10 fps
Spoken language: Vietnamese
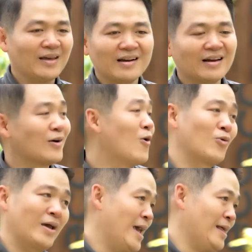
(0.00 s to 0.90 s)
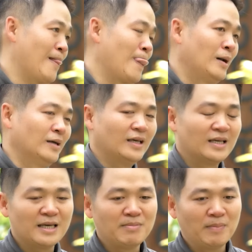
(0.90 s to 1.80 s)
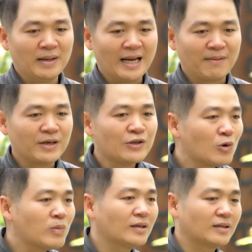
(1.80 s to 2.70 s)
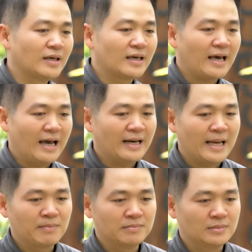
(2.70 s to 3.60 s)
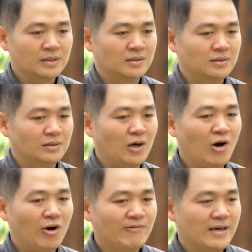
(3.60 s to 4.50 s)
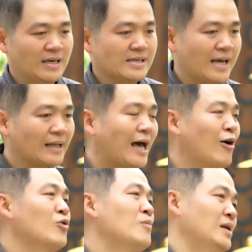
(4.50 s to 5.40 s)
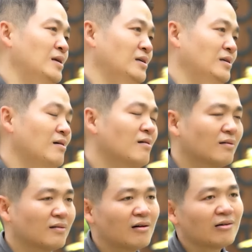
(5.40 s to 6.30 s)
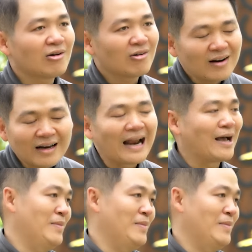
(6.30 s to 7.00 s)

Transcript: thấy rất là ngột ngạt thì khi mà mình làm kiến trúc á, thì cái khả năng ờ, đòi hỏi về cái sáng tạo của mình á, nó nó nó rất là đặc